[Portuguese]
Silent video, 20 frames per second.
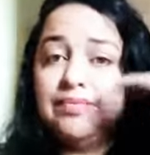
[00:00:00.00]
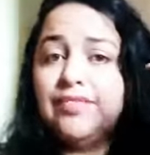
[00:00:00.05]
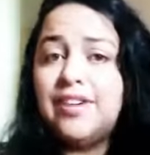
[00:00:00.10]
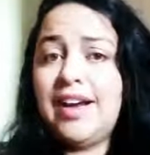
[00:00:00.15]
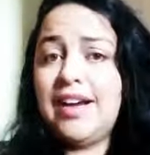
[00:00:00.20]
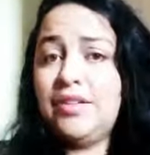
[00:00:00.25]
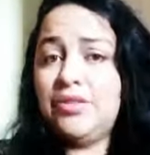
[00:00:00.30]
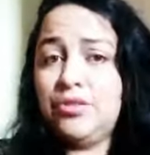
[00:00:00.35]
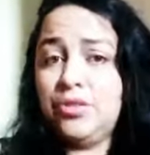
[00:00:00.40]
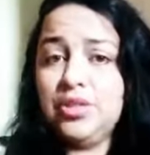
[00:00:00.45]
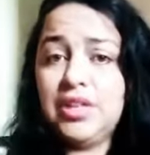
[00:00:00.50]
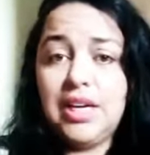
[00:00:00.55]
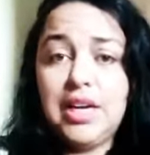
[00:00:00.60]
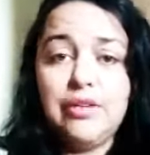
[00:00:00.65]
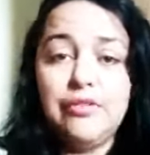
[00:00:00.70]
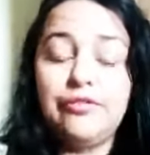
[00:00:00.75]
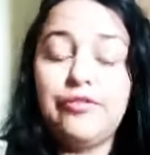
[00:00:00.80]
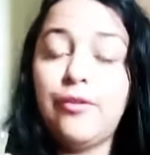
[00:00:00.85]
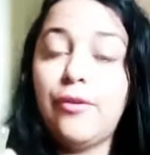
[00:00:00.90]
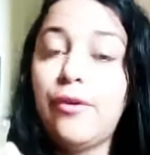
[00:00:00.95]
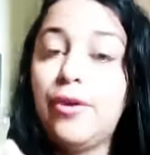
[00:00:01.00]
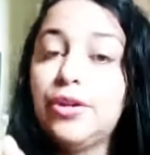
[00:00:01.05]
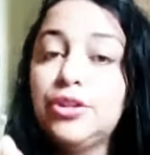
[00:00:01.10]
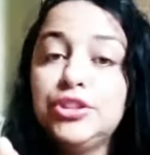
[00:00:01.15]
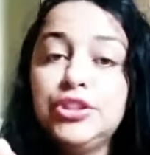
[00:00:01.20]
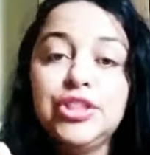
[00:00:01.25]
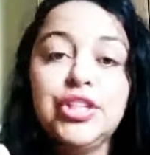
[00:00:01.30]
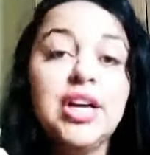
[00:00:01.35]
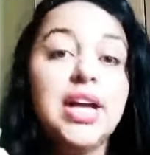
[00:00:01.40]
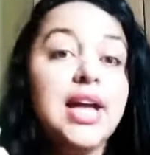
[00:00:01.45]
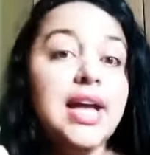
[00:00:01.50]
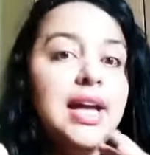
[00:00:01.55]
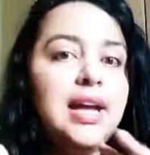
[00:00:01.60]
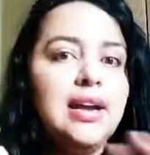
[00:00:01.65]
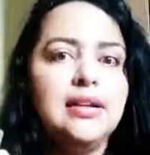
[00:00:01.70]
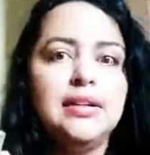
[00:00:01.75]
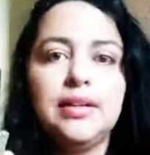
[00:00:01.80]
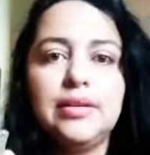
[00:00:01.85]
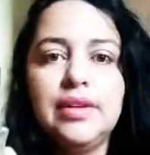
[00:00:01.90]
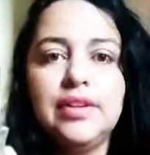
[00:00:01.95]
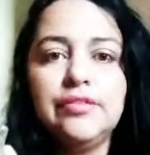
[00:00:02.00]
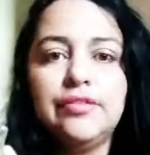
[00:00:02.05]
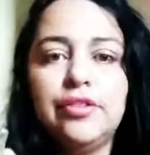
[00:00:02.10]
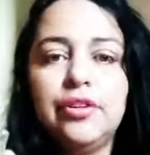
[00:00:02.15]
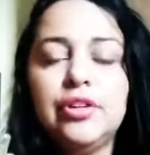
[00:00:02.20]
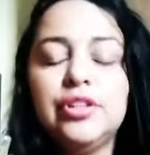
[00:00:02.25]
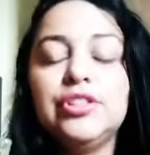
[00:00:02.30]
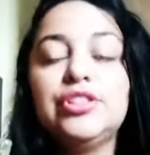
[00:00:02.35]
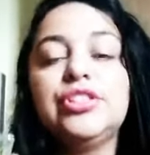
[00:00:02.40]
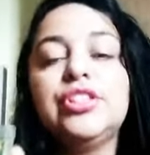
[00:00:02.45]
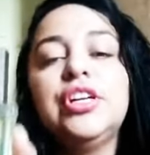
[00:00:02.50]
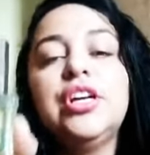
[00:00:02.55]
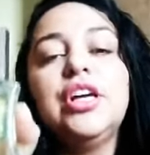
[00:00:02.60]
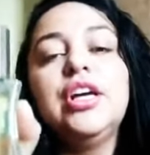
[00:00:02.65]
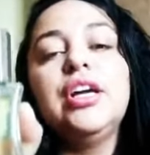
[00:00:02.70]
fala tudo que ele é forte, ele não é forte.